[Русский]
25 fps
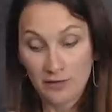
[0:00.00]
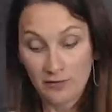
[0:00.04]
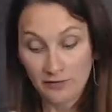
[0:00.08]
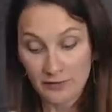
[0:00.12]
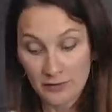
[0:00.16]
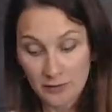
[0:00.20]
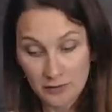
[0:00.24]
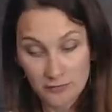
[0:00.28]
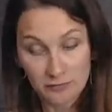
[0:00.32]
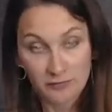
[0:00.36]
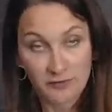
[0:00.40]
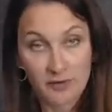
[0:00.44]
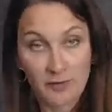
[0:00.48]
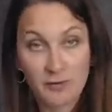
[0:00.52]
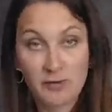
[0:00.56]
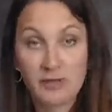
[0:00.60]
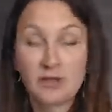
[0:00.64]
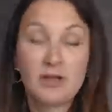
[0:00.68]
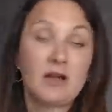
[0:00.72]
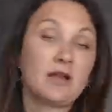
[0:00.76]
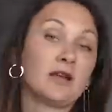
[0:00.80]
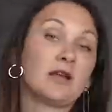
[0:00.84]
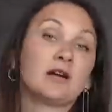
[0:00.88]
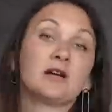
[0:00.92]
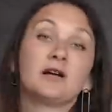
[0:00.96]
внизу в
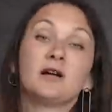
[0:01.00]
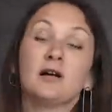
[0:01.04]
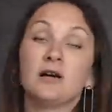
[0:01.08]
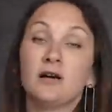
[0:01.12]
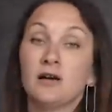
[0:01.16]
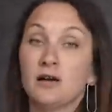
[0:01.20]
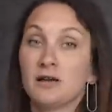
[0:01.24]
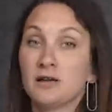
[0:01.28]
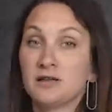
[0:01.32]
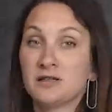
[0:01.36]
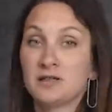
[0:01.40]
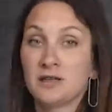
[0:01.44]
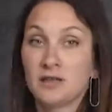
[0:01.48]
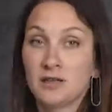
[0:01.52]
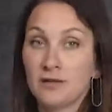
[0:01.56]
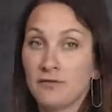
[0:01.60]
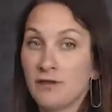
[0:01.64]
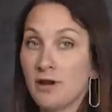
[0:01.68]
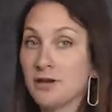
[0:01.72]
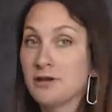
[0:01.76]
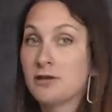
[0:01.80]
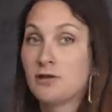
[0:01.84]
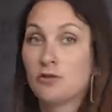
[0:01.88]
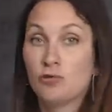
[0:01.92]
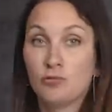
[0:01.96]
комментариях
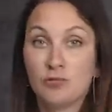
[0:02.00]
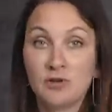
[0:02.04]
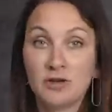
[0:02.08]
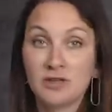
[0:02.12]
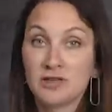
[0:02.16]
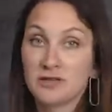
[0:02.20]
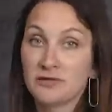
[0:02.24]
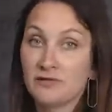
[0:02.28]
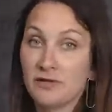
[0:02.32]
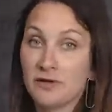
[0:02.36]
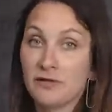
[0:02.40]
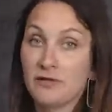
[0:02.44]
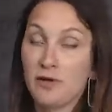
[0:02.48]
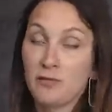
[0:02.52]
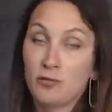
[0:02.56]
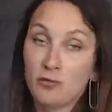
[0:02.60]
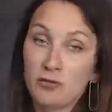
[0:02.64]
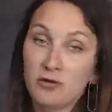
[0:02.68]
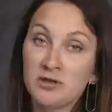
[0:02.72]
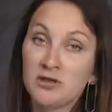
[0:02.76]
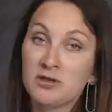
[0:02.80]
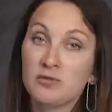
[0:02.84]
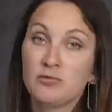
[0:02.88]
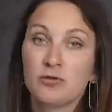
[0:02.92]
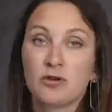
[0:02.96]
задавать любые свои
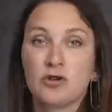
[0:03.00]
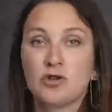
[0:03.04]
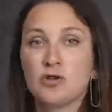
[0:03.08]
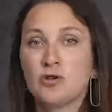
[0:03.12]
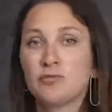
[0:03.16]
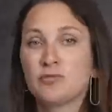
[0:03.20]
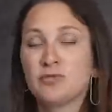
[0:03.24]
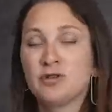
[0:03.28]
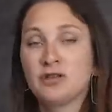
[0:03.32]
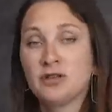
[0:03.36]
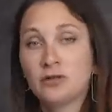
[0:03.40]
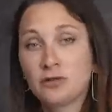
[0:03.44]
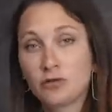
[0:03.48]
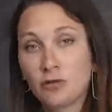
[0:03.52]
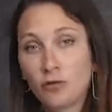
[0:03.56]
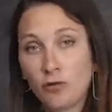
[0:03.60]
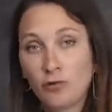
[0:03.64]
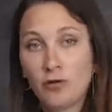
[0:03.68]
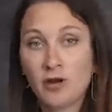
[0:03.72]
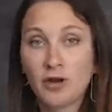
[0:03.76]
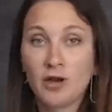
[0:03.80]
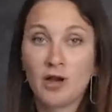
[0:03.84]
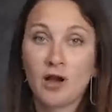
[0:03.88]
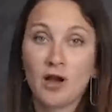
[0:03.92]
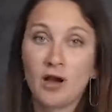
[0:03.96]
вопросы, причем не
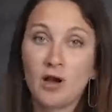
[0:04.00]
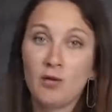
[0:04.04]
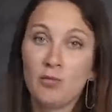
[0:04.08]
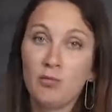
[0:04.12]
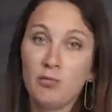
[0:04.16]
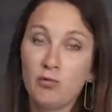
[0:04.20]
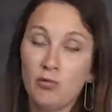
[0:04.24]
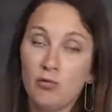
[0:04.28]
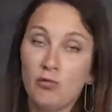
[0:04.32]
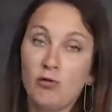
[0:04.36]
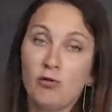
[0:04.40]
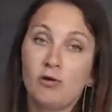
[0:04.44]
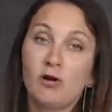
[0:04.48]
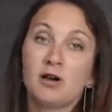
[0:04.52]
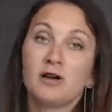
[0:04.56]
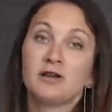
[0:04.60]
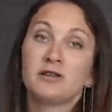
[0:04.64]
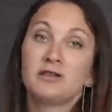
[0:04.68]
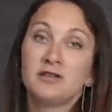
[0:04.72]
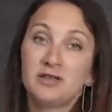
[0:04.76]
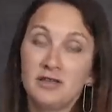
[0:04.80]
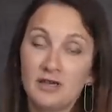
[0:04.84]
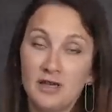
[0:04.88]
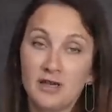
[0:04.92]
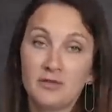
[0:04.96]
только по
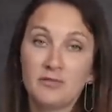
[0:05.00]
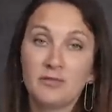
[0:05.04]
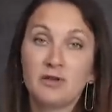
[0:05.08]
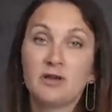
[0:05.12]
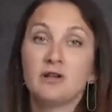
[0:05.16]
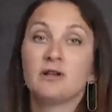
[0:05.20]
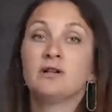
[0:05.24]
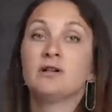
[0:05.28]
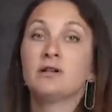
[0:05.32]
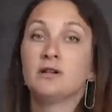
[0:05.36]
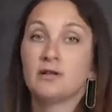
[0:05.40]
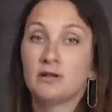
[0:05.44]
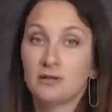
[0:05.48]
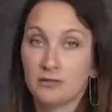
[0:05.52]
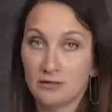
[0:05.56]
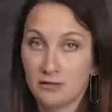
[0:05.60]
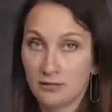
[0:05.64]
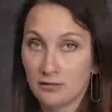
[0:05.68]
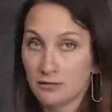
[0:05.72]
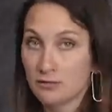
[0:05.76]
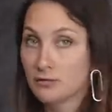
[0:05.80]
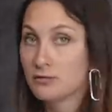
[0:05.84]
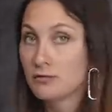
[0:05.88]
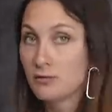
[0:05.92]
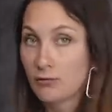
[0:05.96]
теме
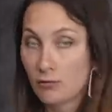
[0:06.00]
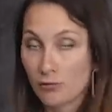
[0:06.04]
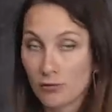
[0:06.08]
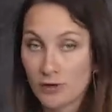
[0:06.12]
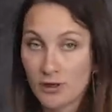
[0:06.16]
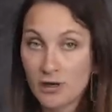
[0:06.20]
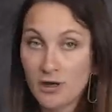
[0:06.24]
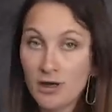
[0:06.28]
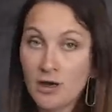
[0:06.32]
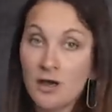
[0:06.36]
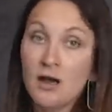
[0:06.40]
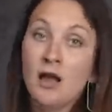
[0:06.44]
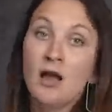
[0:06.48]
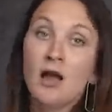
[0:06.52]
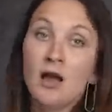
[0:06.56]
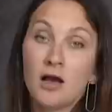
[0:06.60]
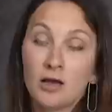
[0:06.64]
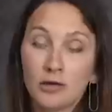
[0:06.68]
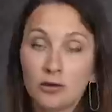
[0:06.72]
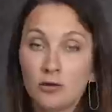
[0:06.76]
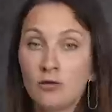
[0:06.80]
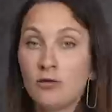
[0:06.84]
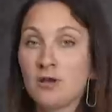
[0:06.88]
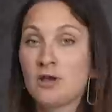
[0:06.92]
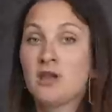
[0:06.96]
ролика,
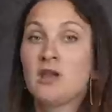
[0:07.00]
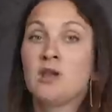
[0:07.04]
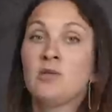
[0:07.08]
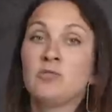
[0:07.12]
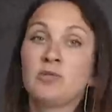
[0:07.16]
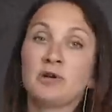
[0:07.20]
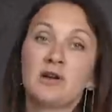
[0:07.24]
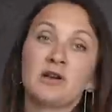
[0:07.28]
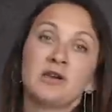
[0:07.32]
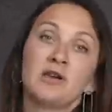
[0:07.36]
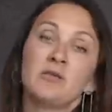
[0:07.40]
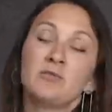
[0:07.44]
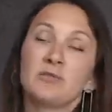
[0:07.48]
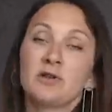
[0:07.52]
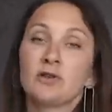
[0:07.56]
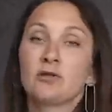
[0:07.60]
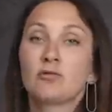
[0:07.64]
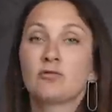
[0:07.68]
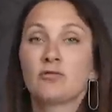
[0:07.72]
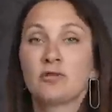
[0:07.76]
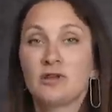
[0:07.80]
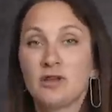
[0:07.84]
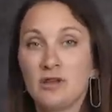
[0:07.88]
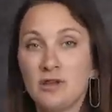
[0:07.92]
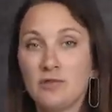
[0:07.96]
но и по каким-то
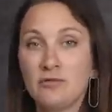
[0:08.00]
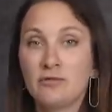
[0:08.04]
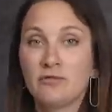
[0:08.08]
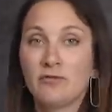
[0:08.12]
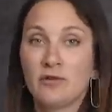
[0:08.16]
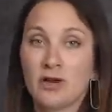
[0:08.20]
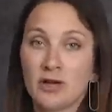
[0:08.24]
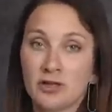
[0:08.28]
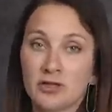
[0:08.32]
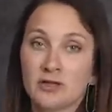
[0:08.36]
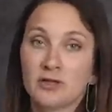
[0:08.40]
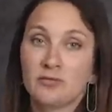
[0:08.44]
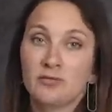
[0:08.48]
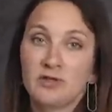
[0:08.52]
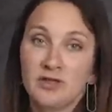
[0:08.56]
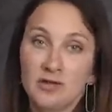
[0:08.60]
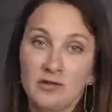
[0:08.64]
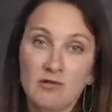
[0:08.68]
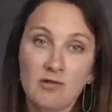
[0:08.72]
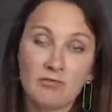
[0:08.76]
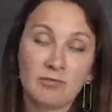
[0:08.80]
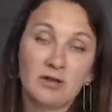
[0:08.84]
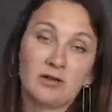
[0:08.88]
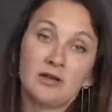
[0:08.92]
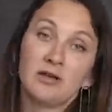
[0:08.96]
другим важным
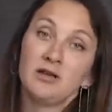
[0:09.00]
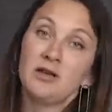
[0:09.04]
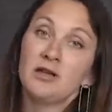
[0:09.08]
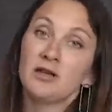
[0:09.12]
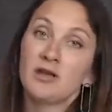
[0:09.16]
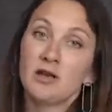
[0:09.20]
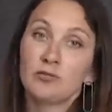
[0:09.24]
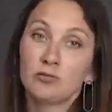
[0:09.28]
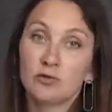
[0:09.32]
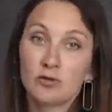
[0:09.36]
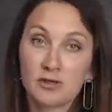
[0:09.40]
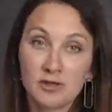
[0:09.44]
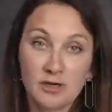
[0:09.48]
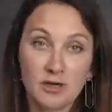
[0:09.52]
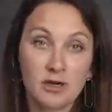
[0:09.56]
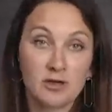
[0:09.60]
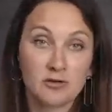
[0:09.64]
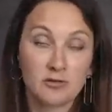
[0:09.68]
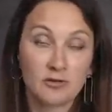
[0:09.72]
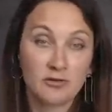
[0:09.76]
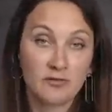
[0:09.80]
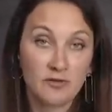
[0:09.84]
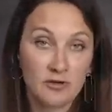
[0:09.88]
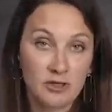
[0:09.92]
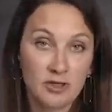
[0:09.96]
темам. На какие-то я буду
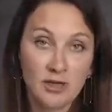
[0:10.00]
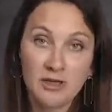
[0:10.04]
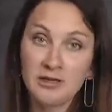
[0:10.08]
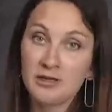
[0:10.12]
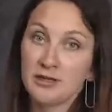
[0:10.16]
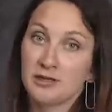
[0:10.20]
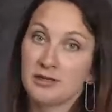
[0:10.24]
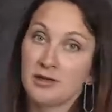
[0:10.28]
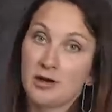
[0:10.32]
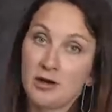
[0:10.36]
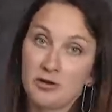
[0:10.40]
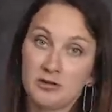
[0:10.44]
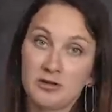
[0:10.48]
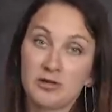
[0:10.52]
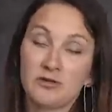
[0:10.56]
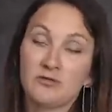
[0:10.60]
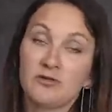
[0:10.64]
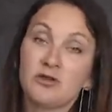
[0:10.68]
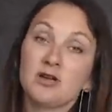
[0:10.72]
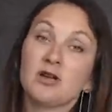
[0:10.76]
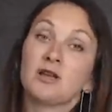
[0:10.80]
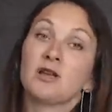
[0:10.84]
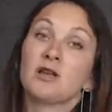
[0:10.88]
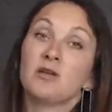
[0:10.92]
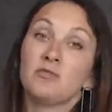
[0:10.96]
сразу отвечать, я стараюсь
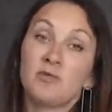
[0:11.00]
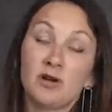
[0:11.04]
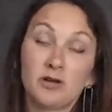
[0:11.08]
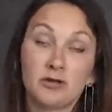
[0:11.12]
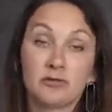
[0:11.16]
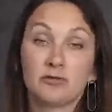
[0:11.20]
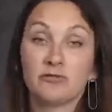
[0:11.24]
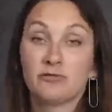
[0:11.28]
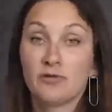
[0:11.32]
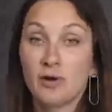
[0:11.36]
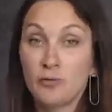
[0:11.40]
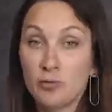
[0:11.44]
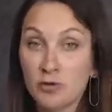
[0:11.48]
отвечать на максимум